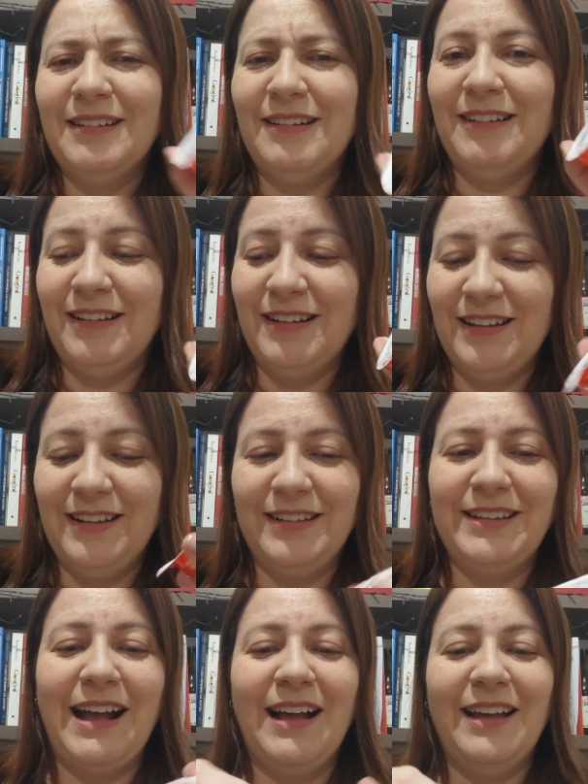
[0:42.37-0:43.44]

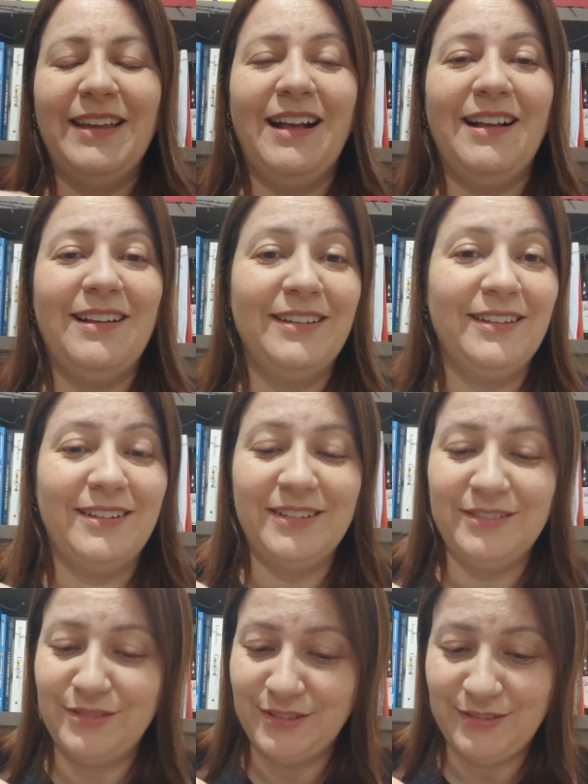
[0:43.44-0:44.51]
Ai, ai, ai,
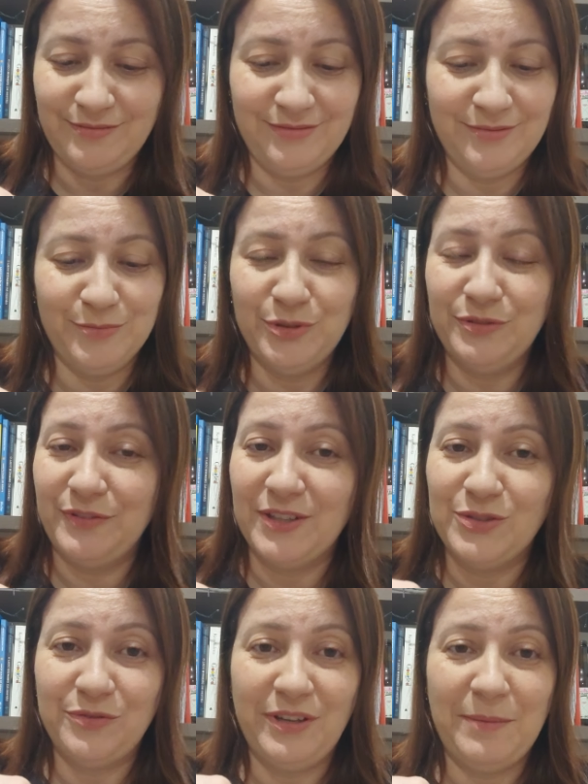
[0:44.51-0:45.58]
ai. É muito
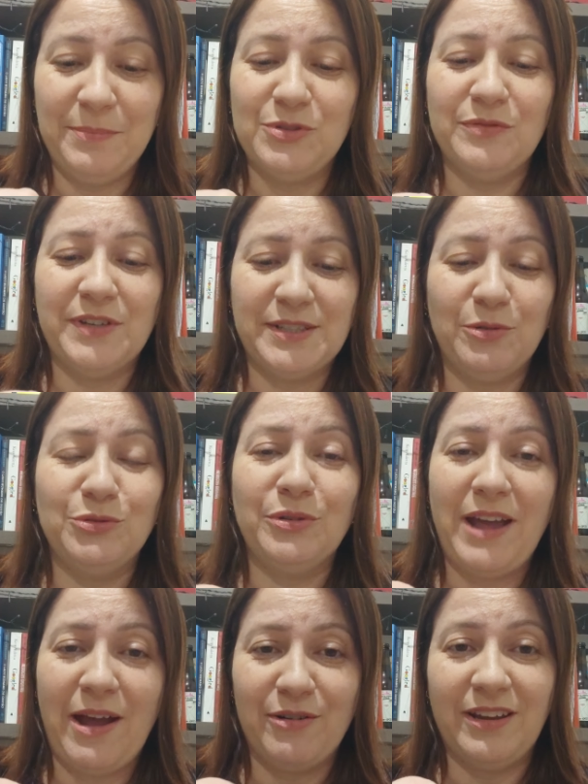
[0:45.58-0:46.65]
fácil de vir repetido. Vai ser
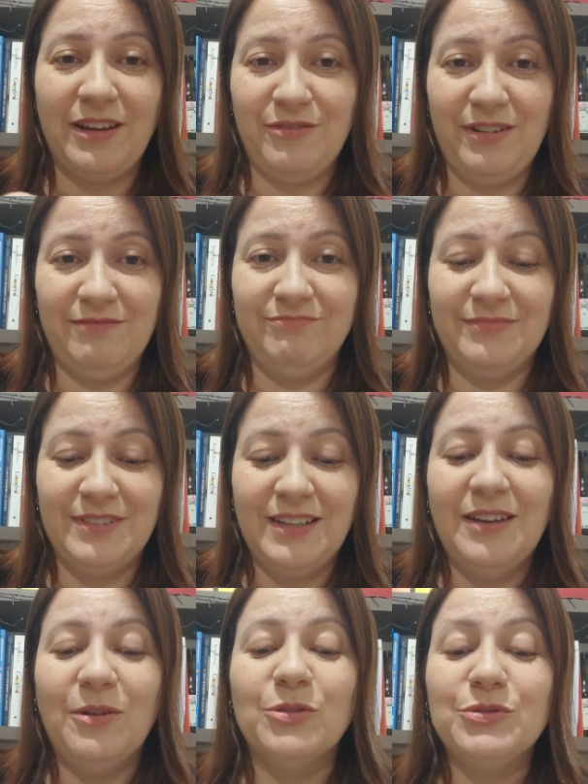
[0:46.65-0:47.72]
outro Harry, quer ver?
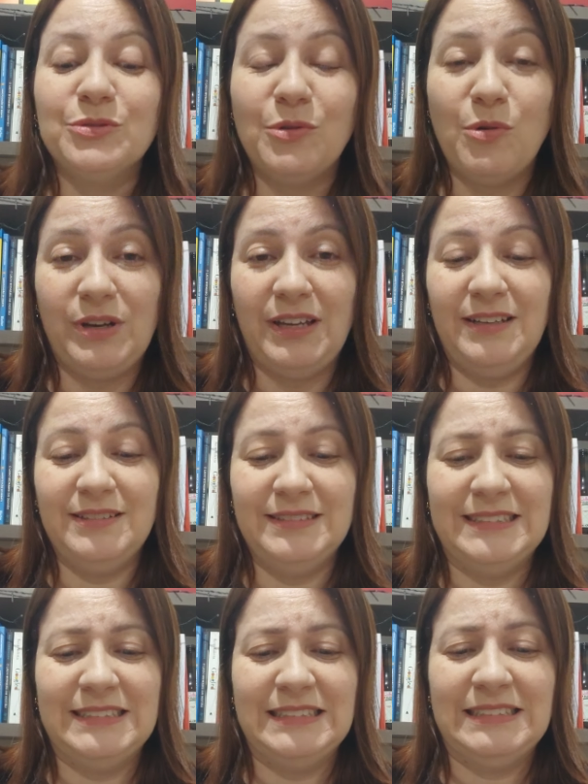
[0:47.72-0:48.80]
Outro Rony.
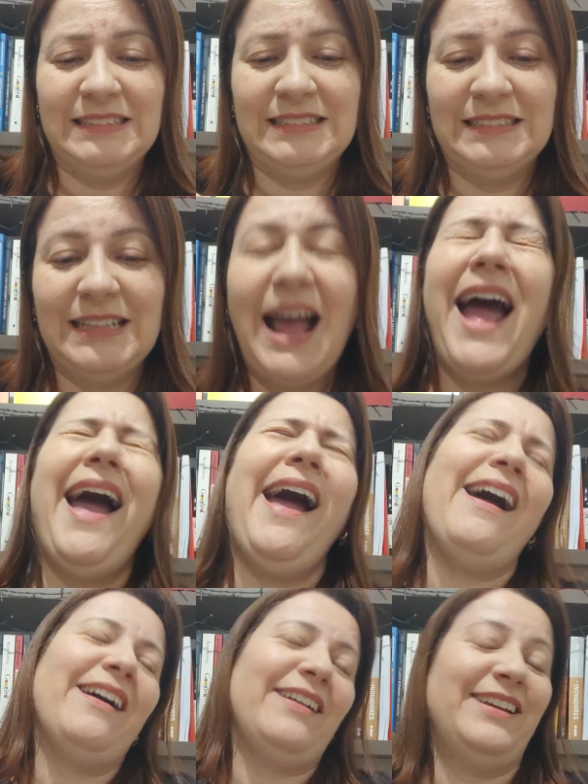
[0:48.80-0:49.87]
Ah!
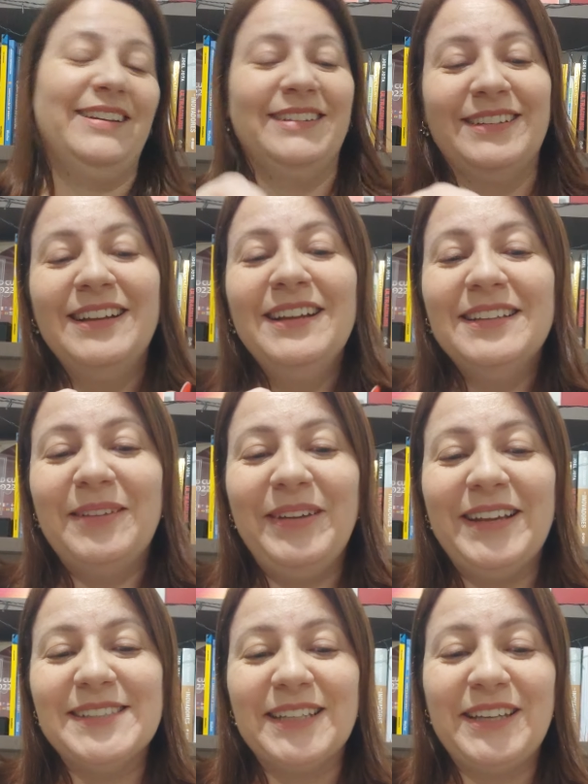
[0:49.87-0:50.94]
Já
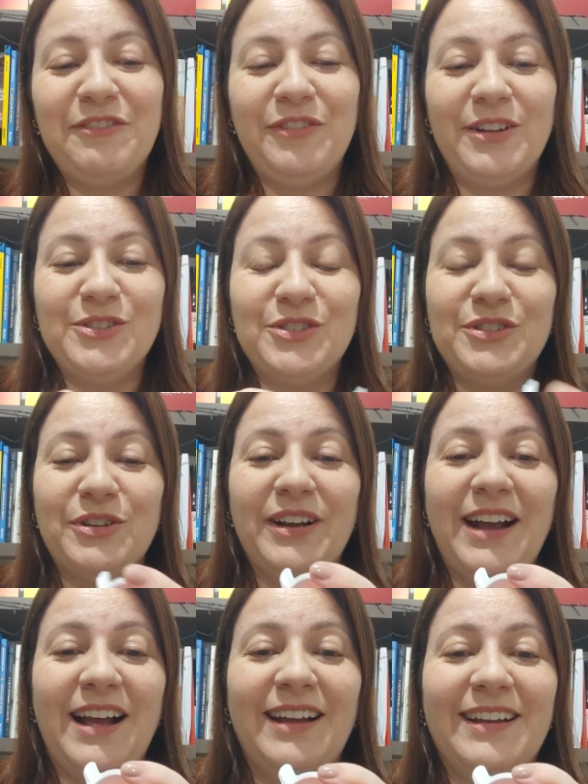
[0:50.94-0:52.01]
que esse aqui é fácil de
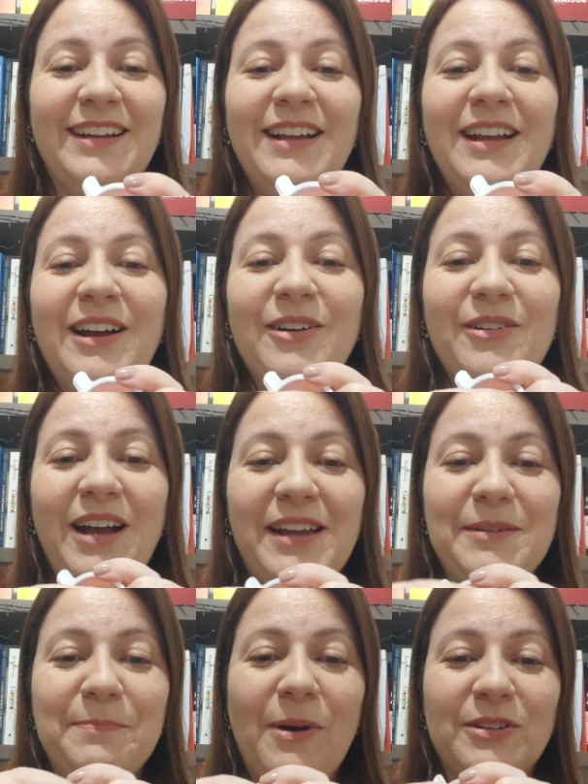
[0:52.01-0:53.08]
trocar. O
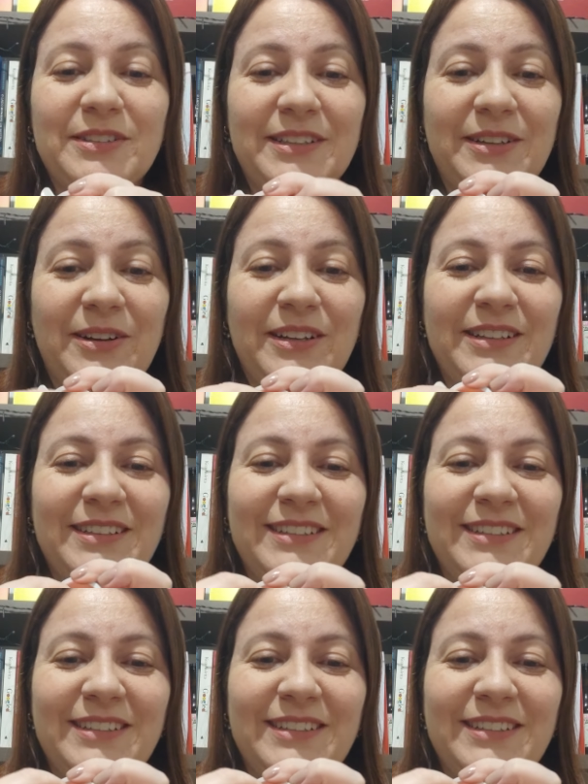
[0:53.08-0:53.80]
Harry Potter, ó.